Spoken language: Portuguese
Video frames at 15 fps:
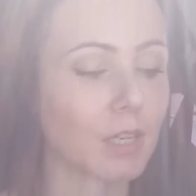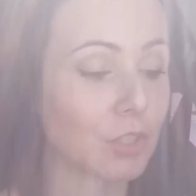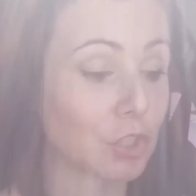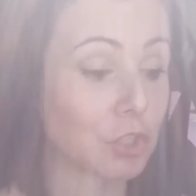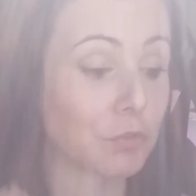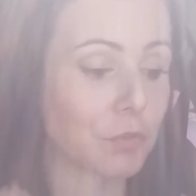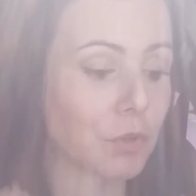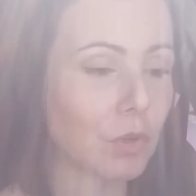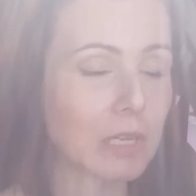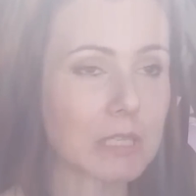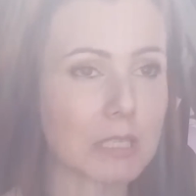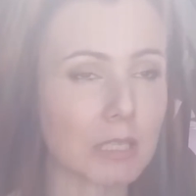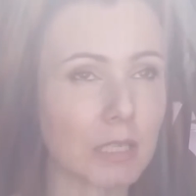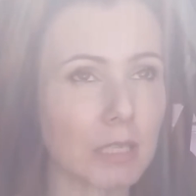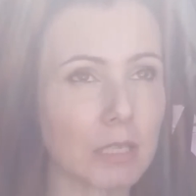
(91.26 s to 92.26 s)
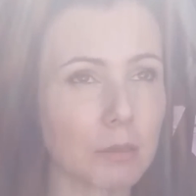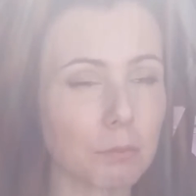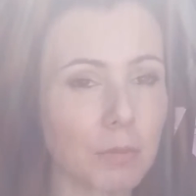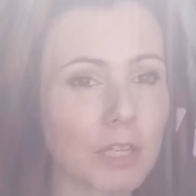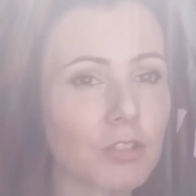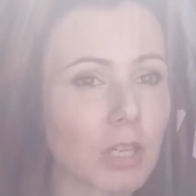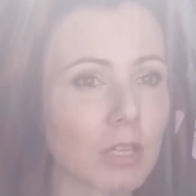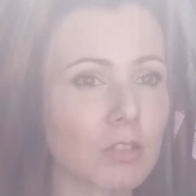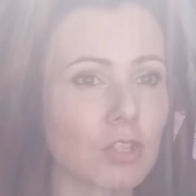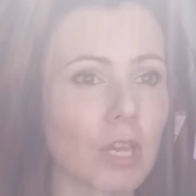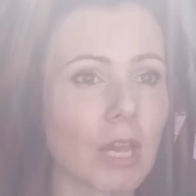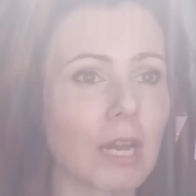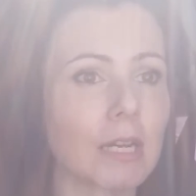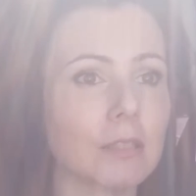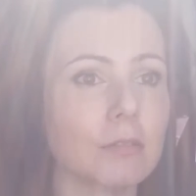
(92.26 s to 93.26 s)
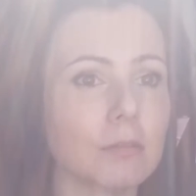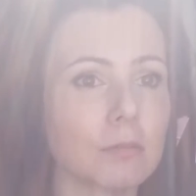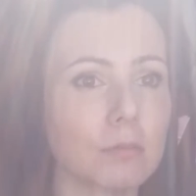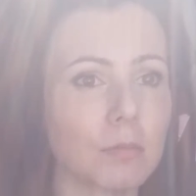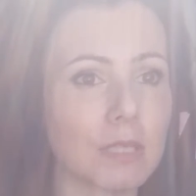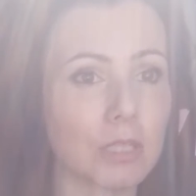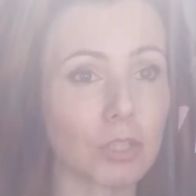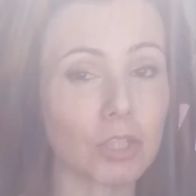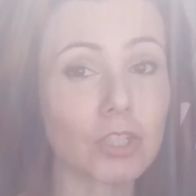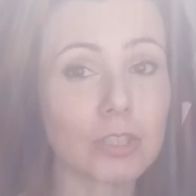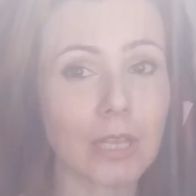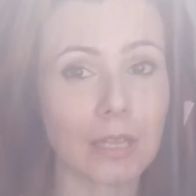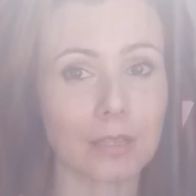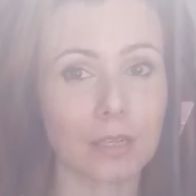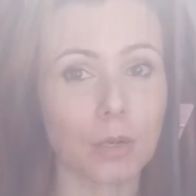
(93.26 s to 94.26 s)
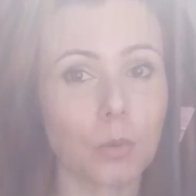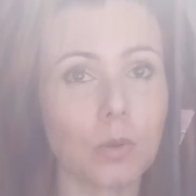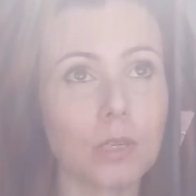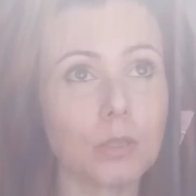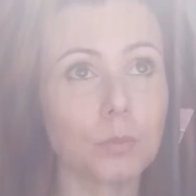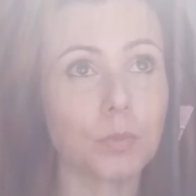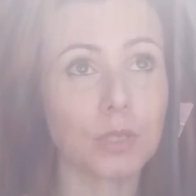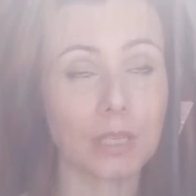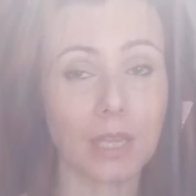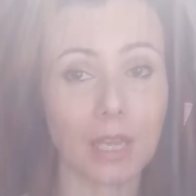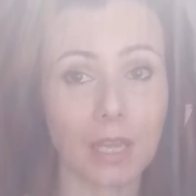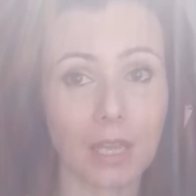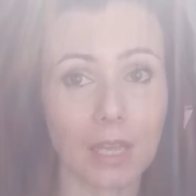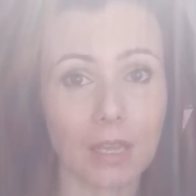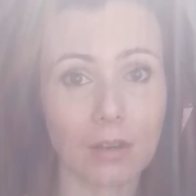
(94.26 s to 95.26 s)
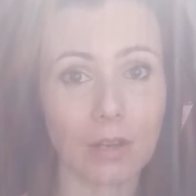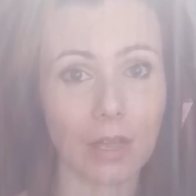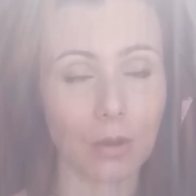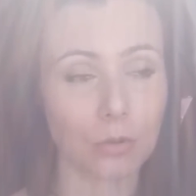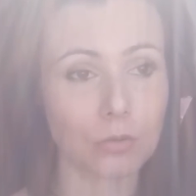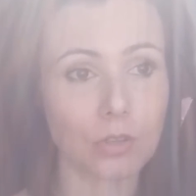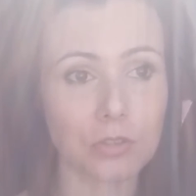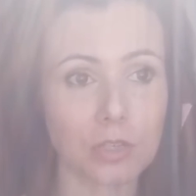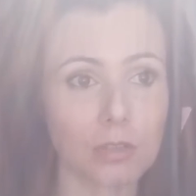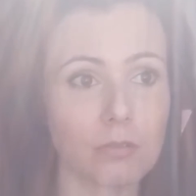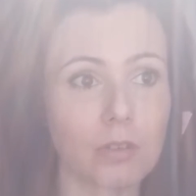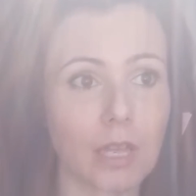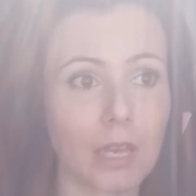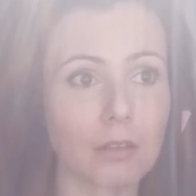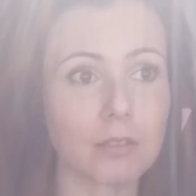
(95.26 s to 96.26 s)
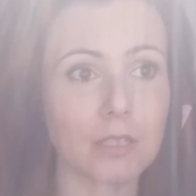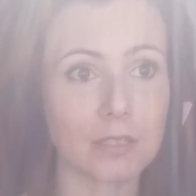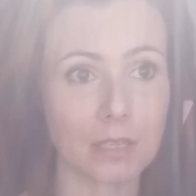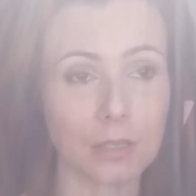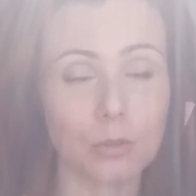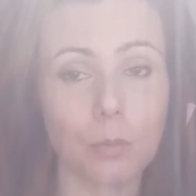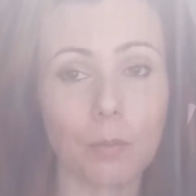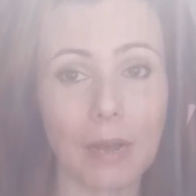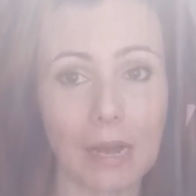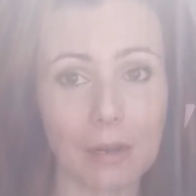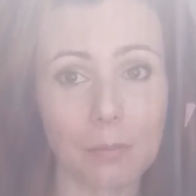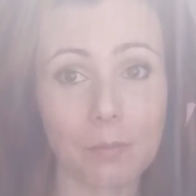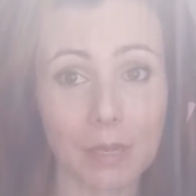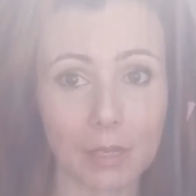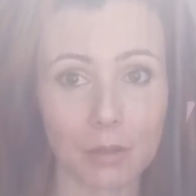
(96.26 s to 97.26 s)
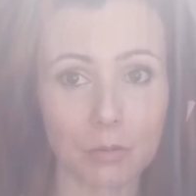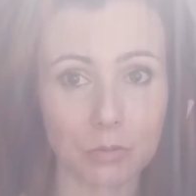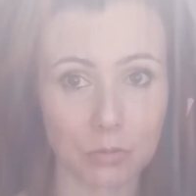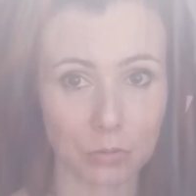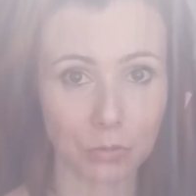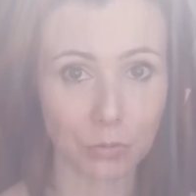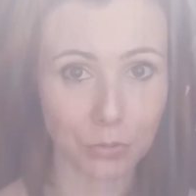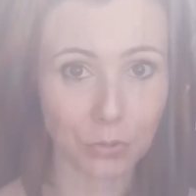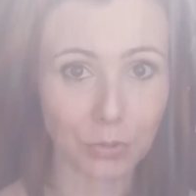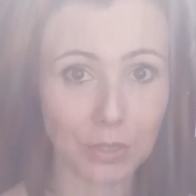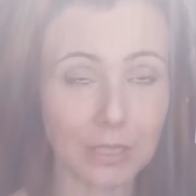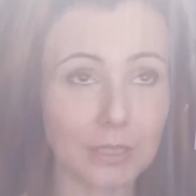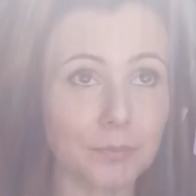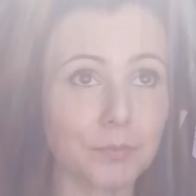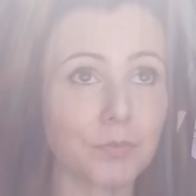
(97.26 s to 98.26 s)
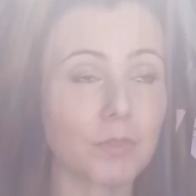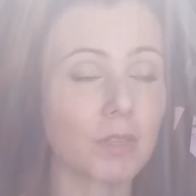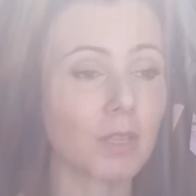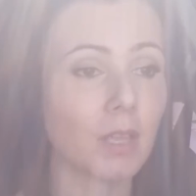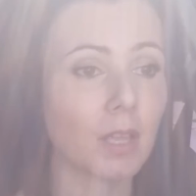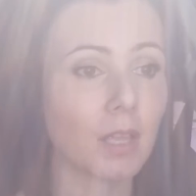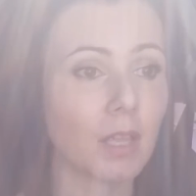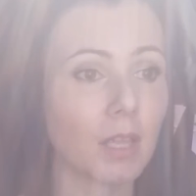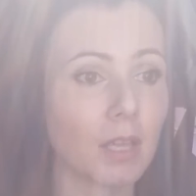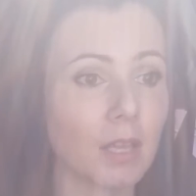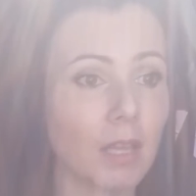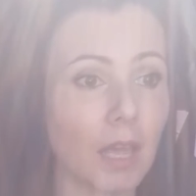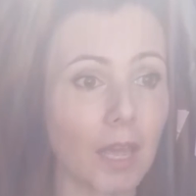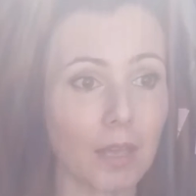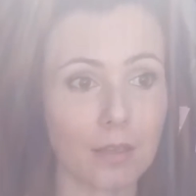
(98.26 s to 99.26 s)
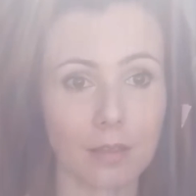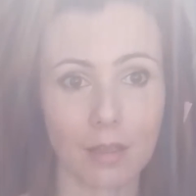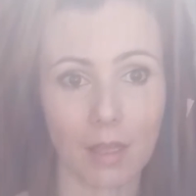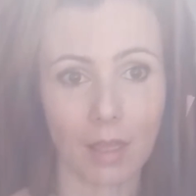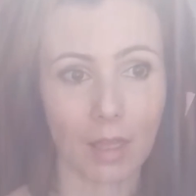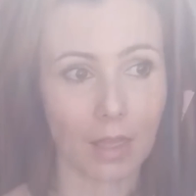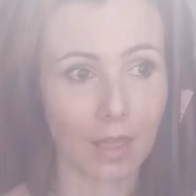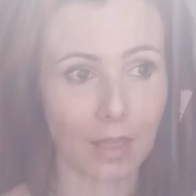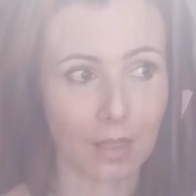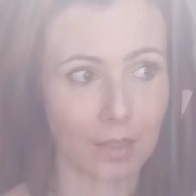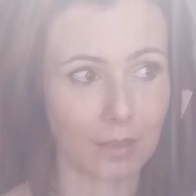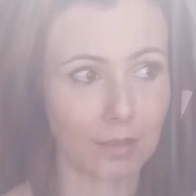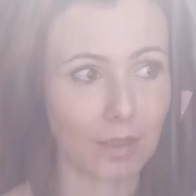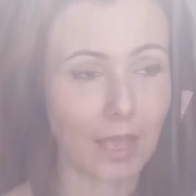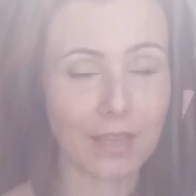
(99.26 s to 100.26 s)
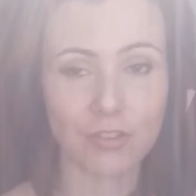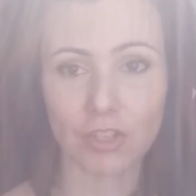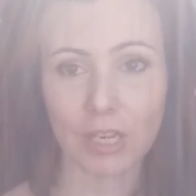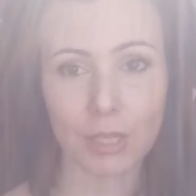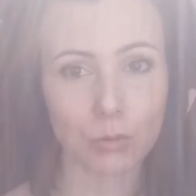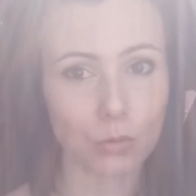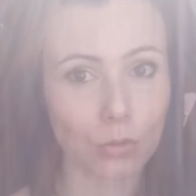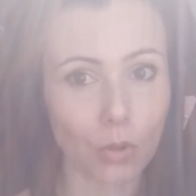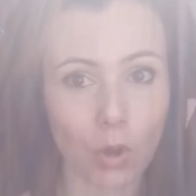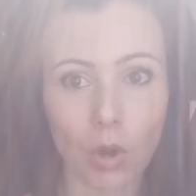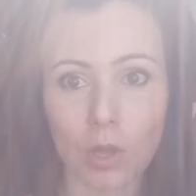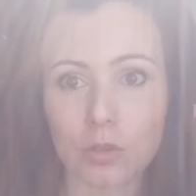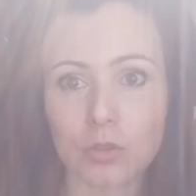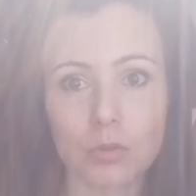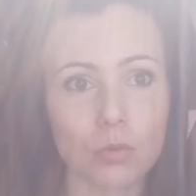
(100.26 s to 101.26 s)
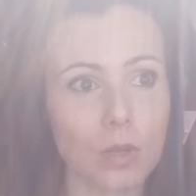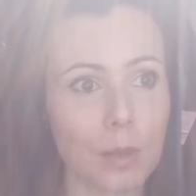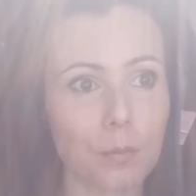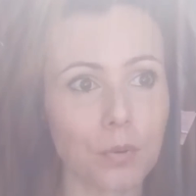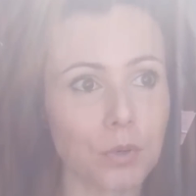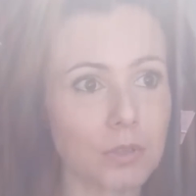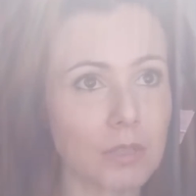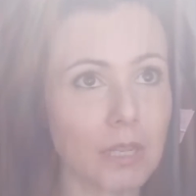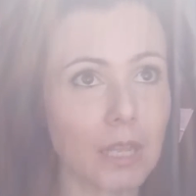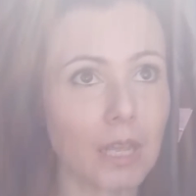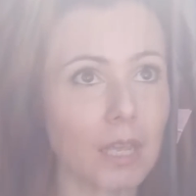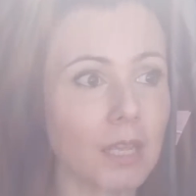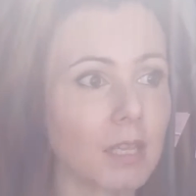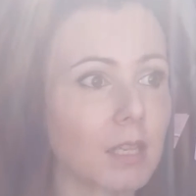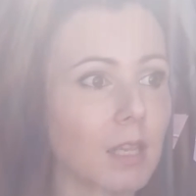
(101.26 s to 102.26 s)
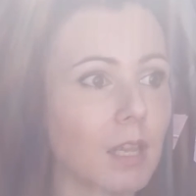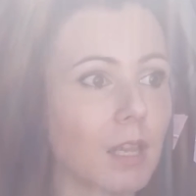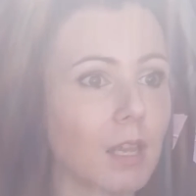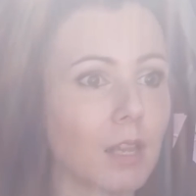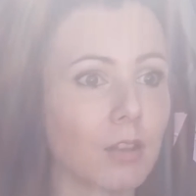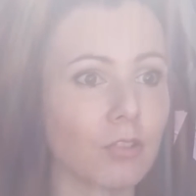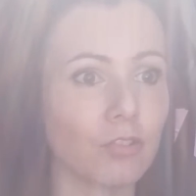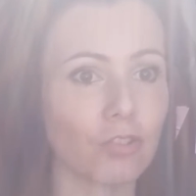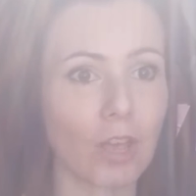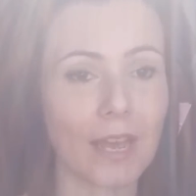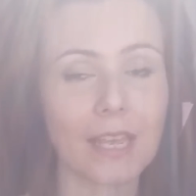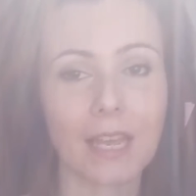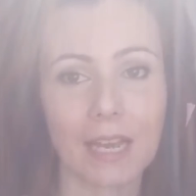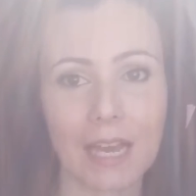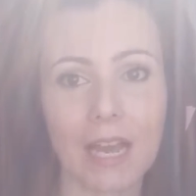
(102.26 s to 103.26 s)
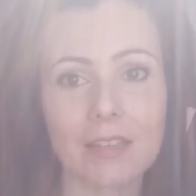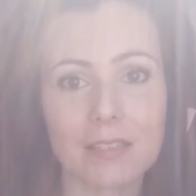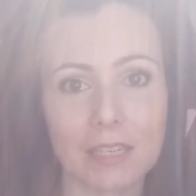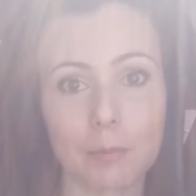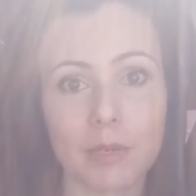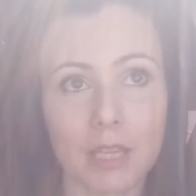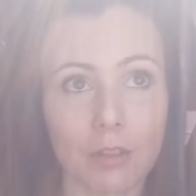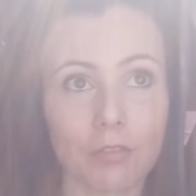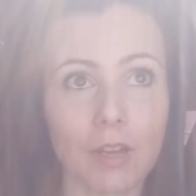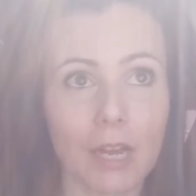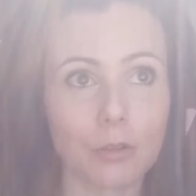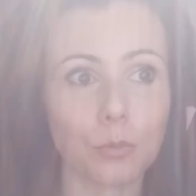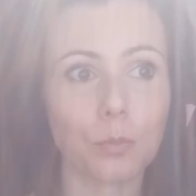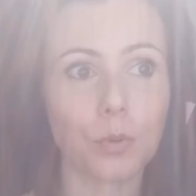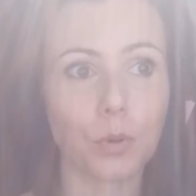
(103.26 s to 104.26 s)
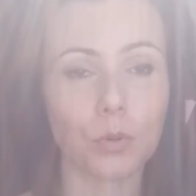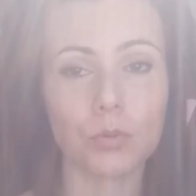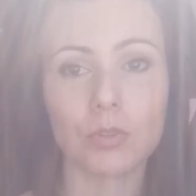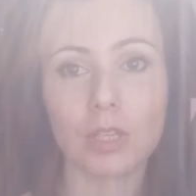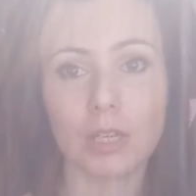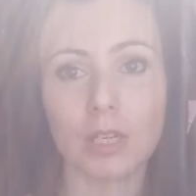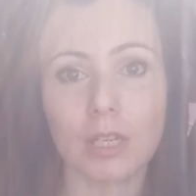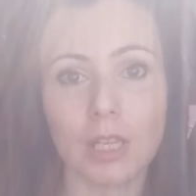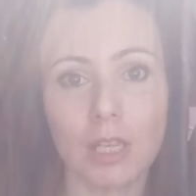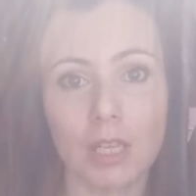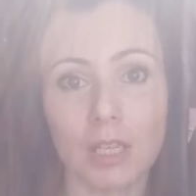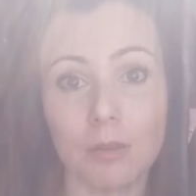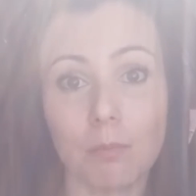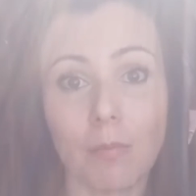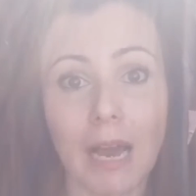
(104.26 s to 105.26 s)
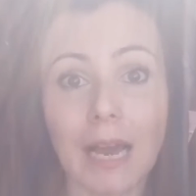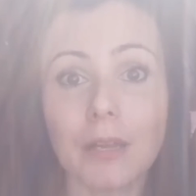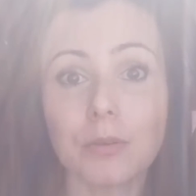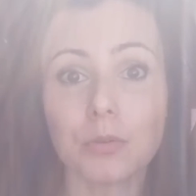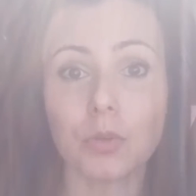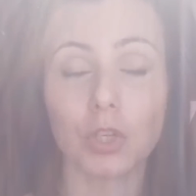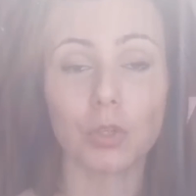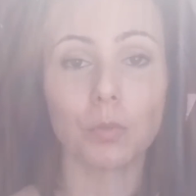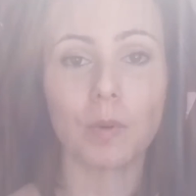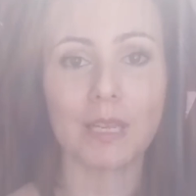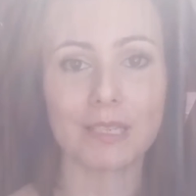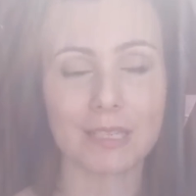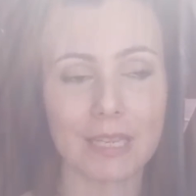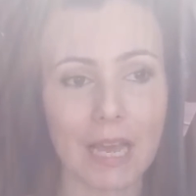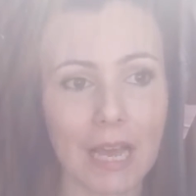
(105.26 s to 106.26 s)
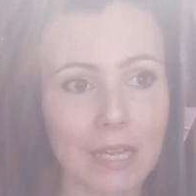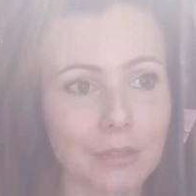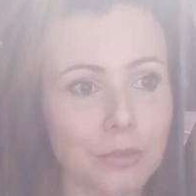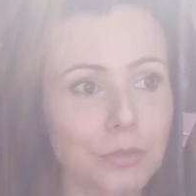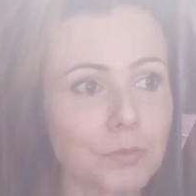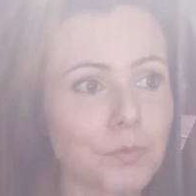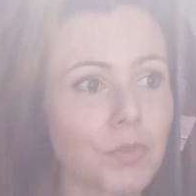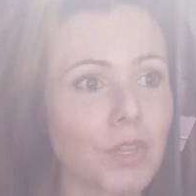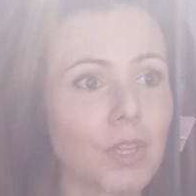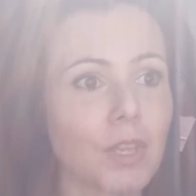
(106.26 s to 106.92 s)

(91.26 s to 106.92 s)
A gente ficou assim bem chateado, mas a gente está tranquilo porque é, o nosso aluguel está sendo pago pela construtora, né? É, é direito nosso, é por lei, já que a casa era para ter ficado pronta em maio do ano passado